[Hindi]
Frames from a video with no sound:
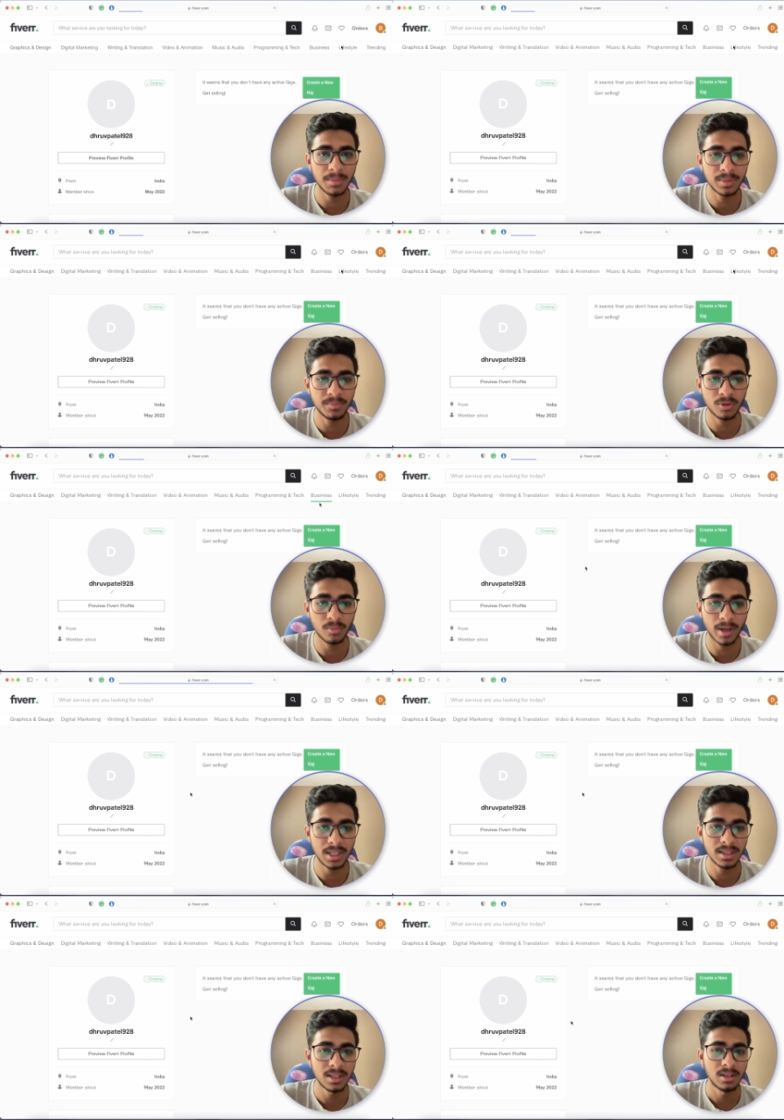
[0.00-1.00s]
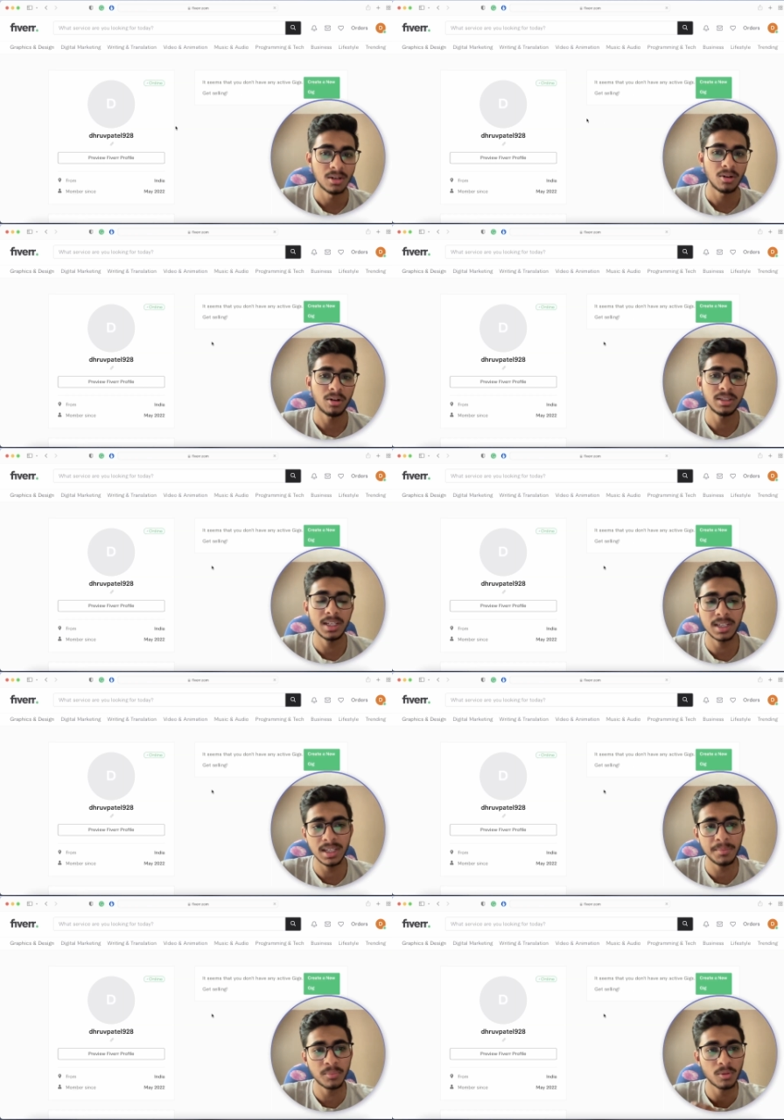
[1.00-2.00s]
अपनी प्रोफाइल और
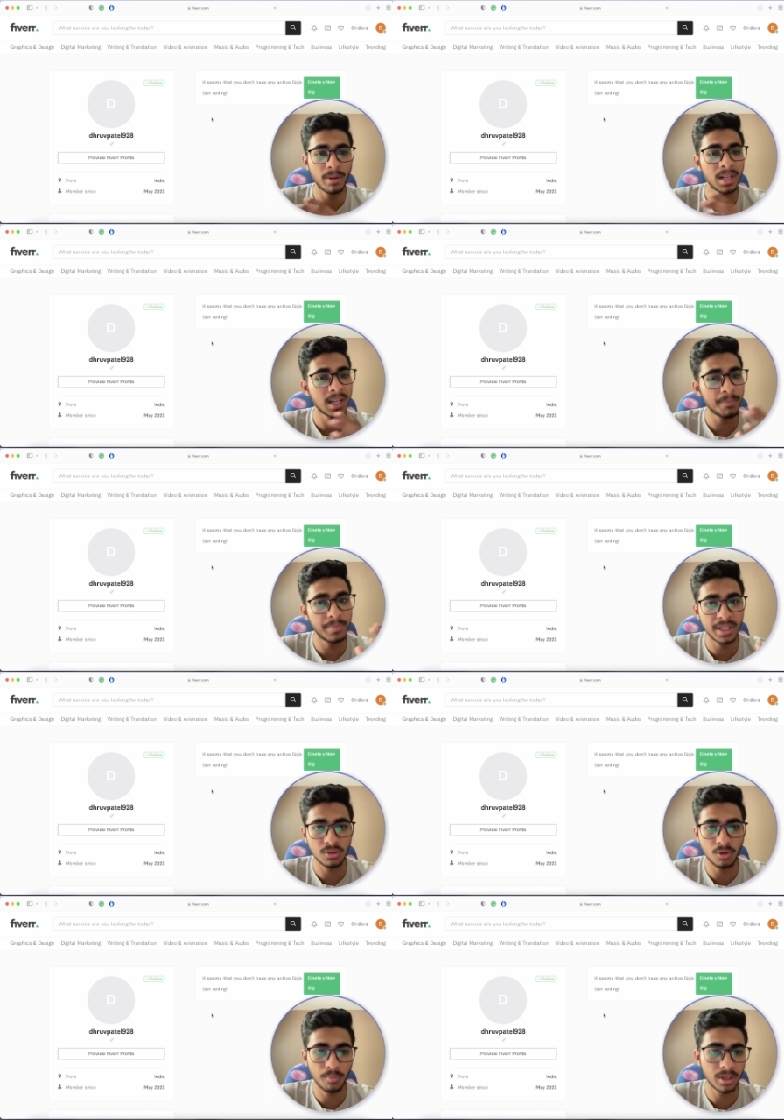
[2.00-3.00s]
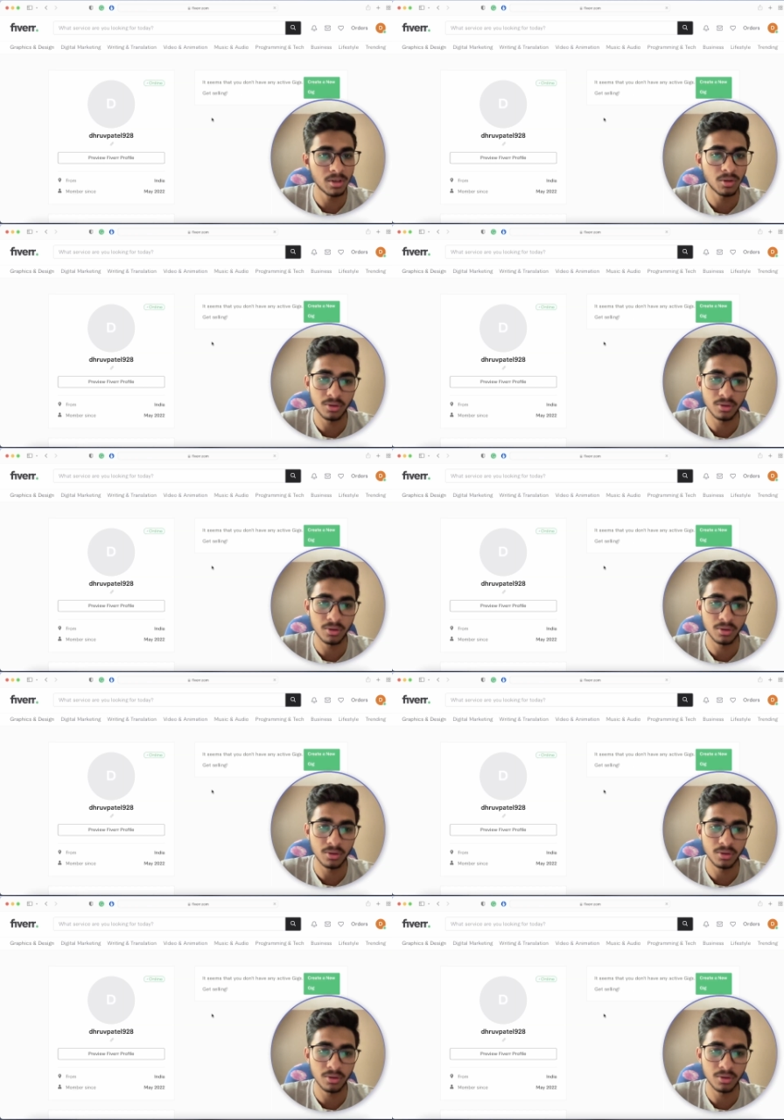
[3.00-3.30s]
देखिए प्रोफाइल का पेज ओपन